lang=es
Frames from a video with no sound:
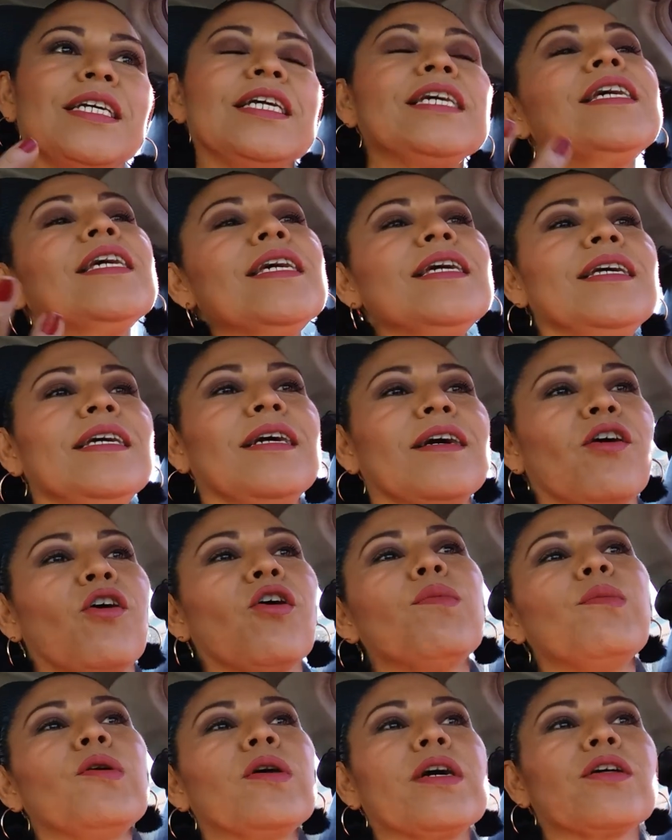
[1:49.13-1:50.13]
y
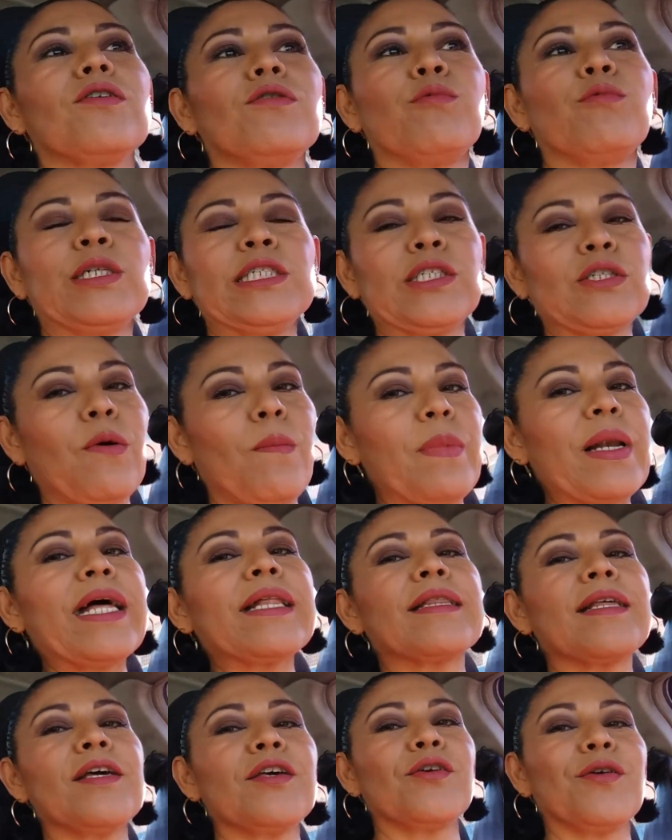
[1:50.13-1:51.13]
cómo quedó nuestro
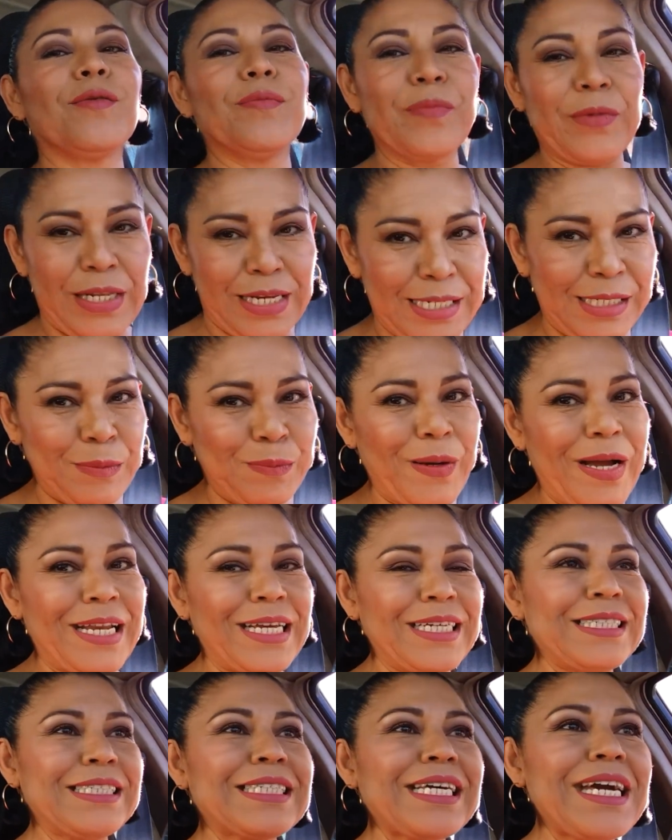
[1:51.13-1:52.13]
platillo. ¿Les
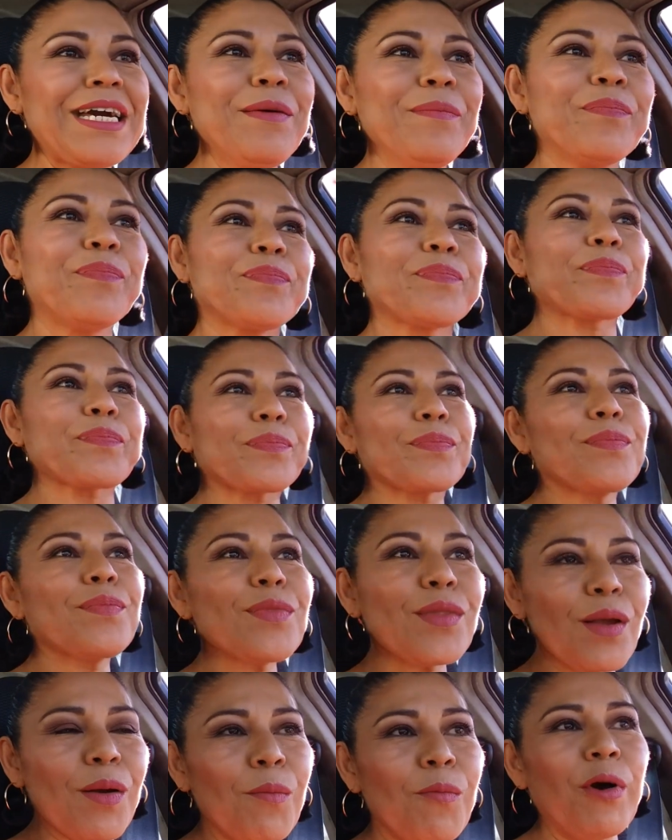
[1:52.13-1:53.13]
parece?
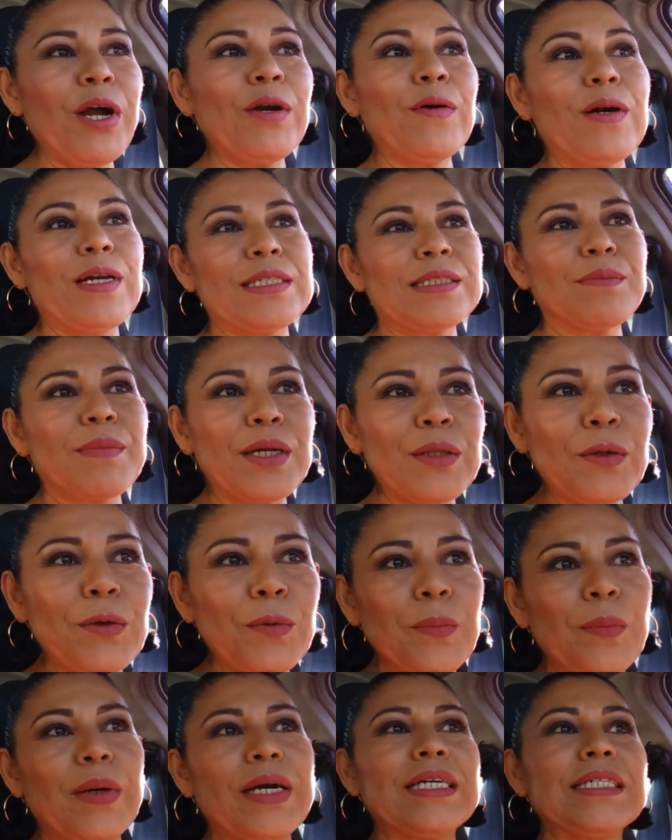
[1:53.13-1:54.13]
Bueno, les mando
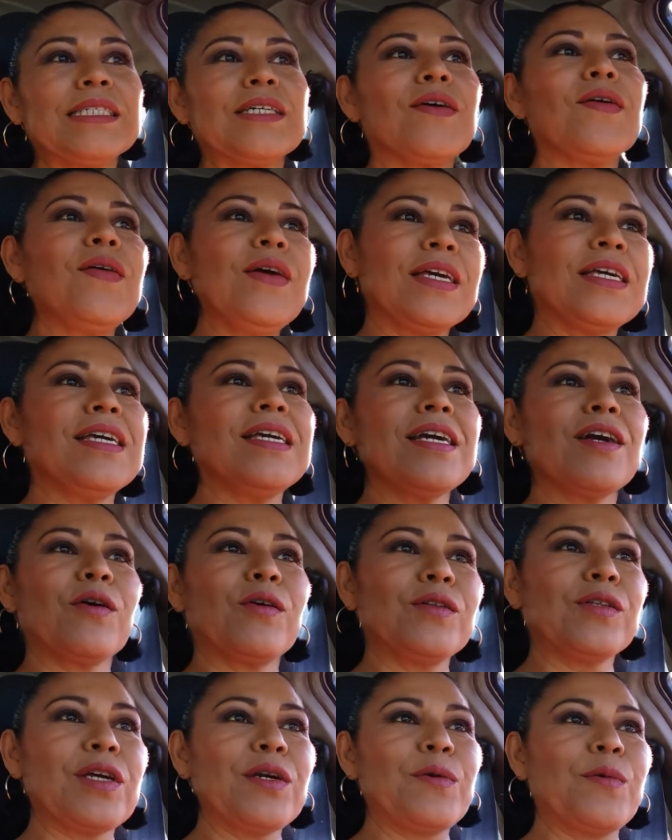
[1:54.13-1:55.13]
un beso y
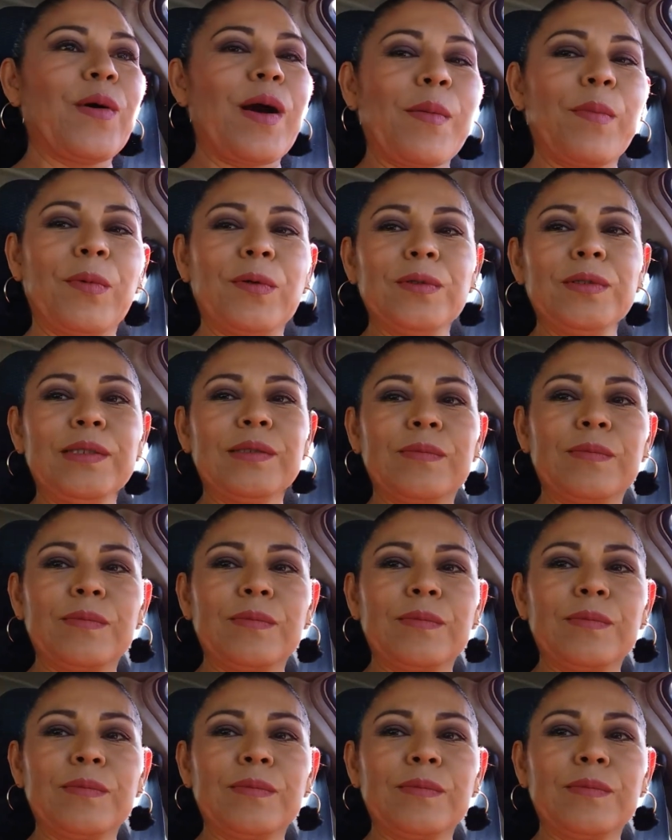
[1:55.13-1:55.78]
continuamos.